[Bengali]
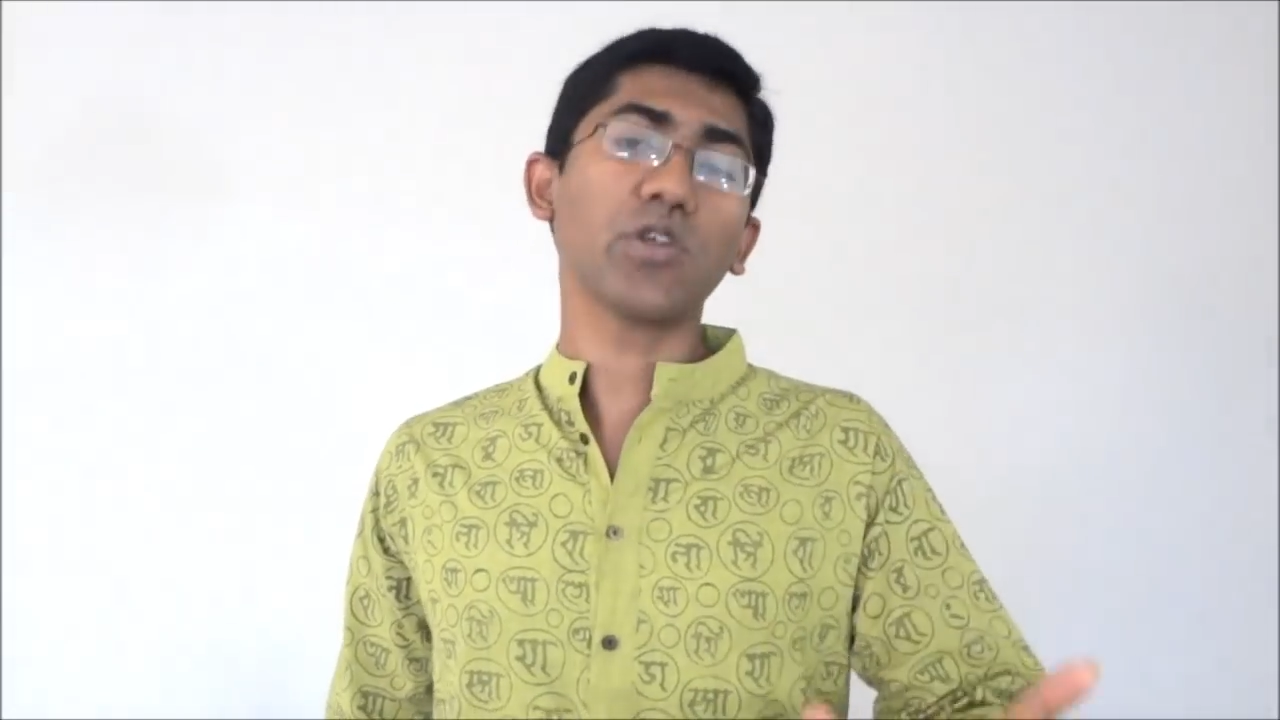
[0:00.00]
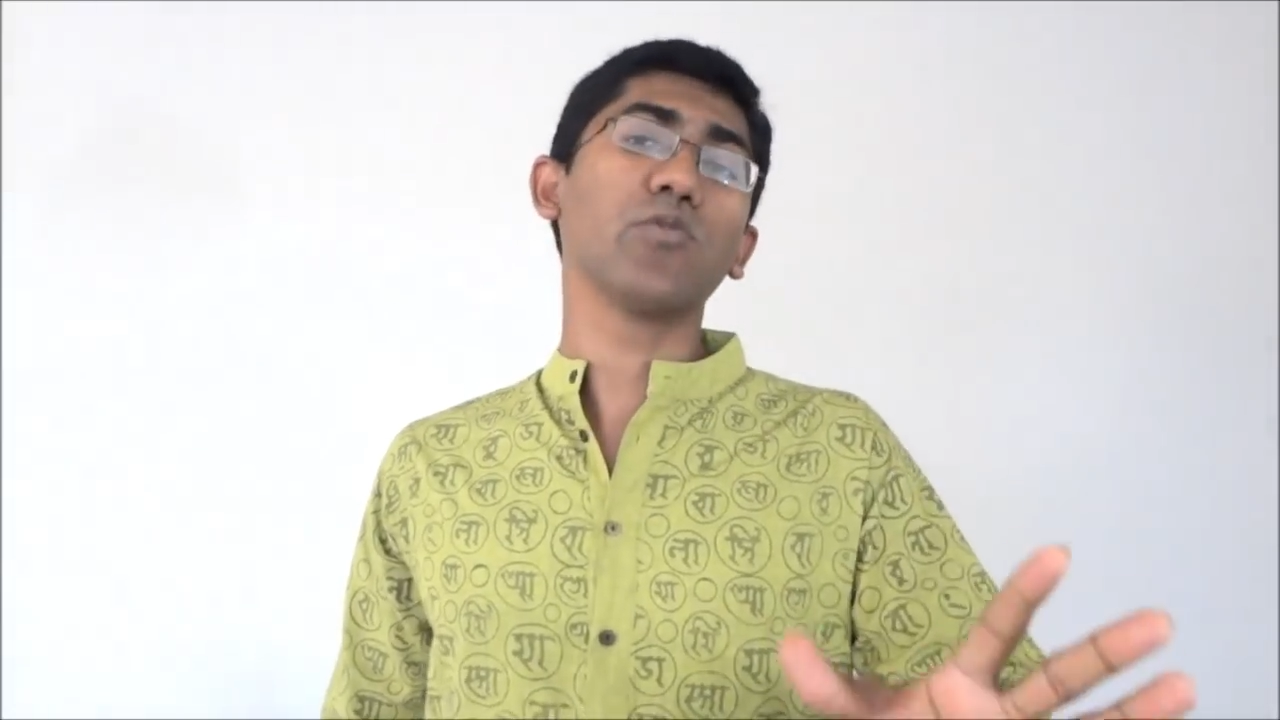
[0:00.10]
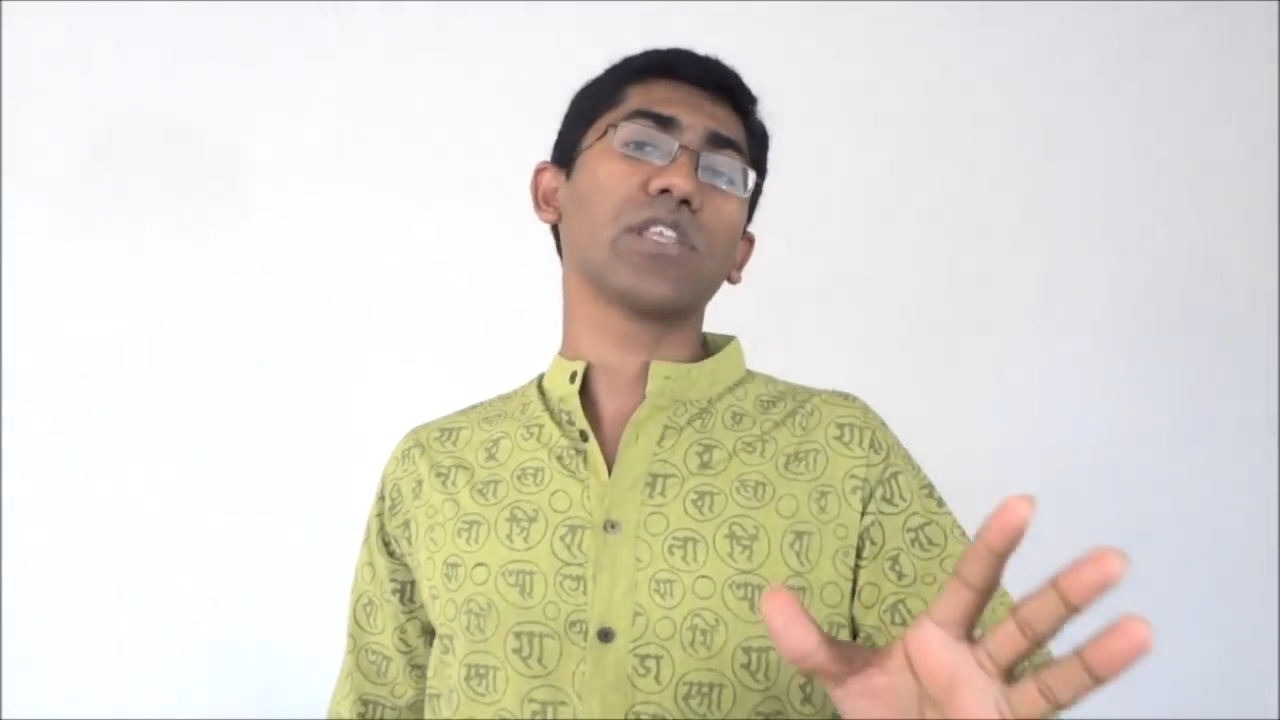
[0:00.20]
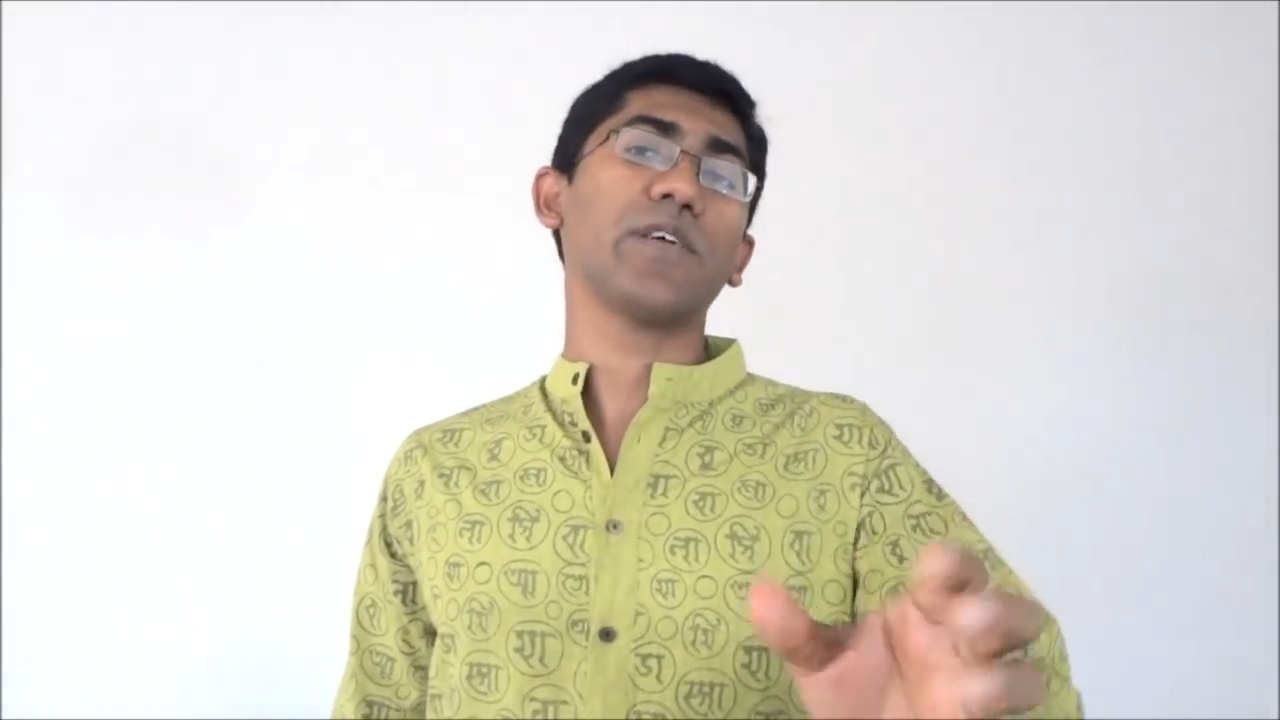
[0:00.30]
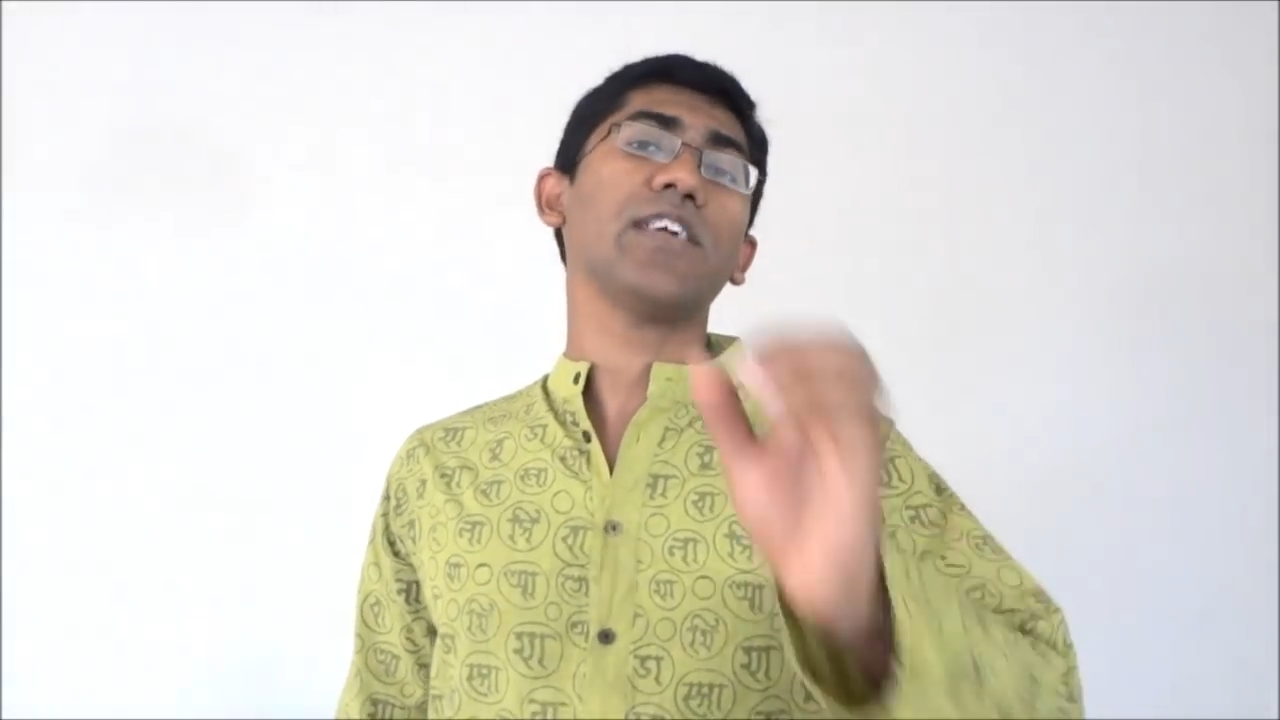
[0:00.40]
করে
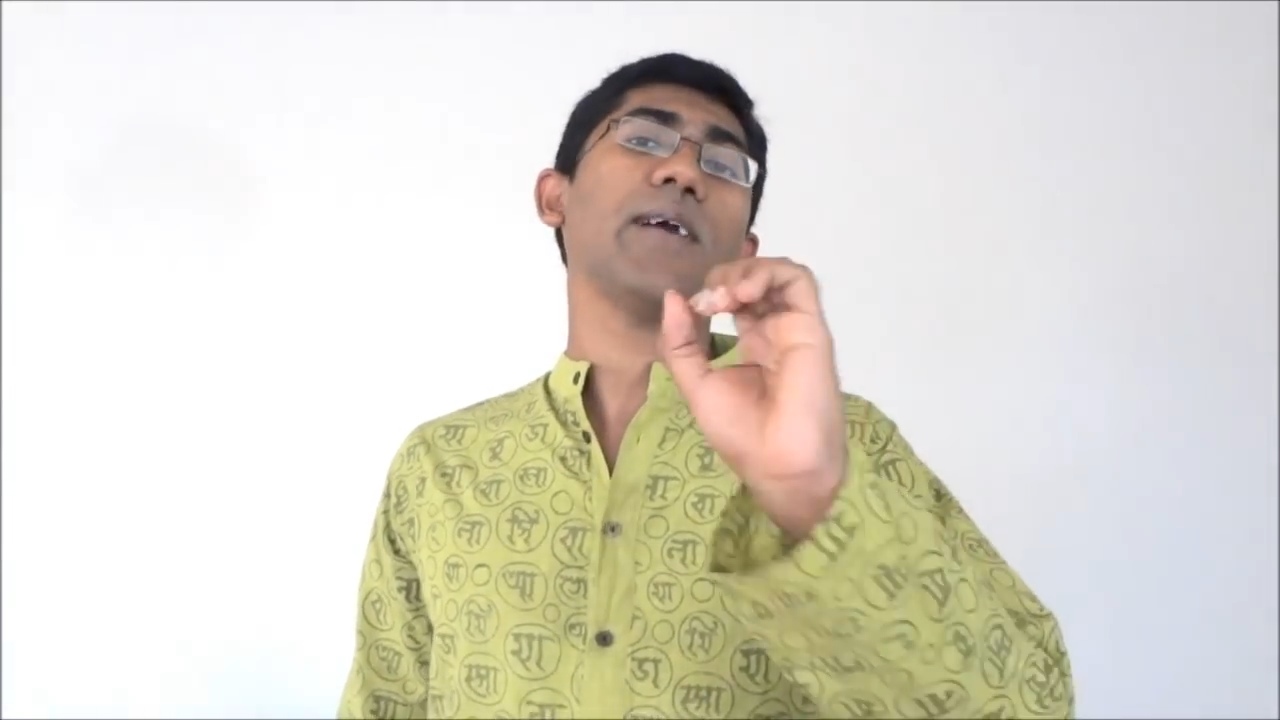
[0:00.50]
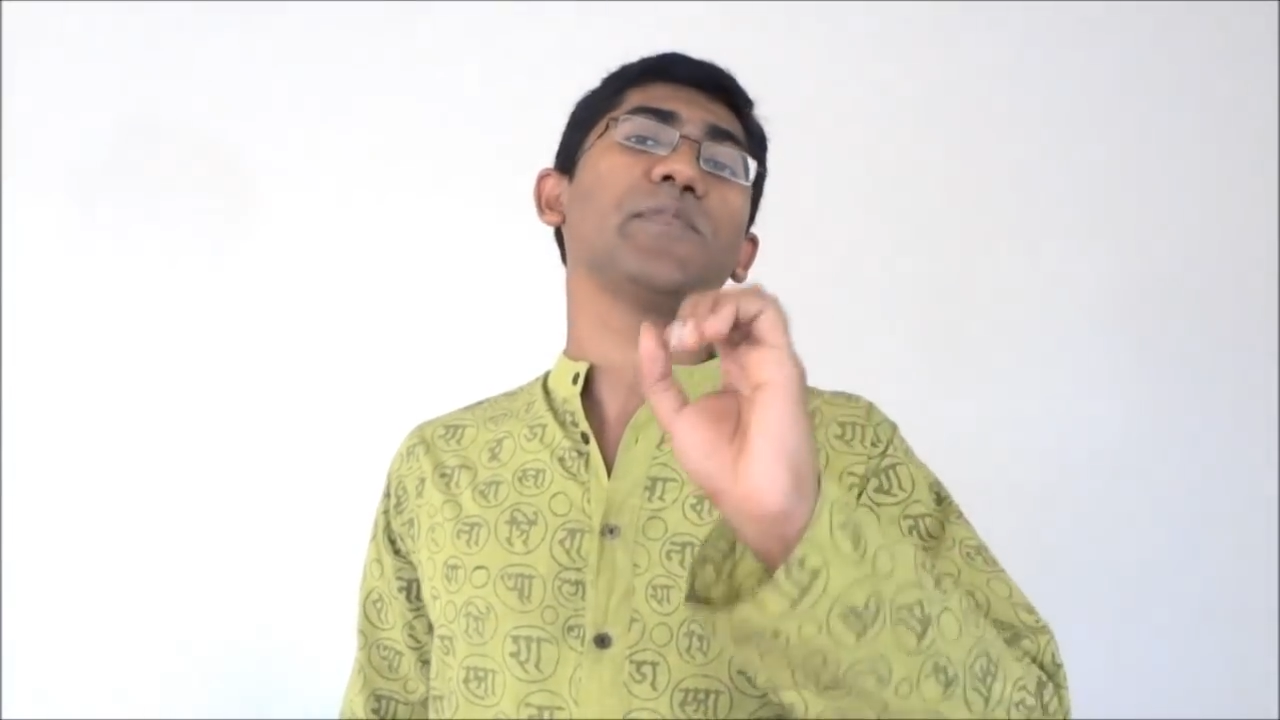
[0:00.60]
বলতে পারি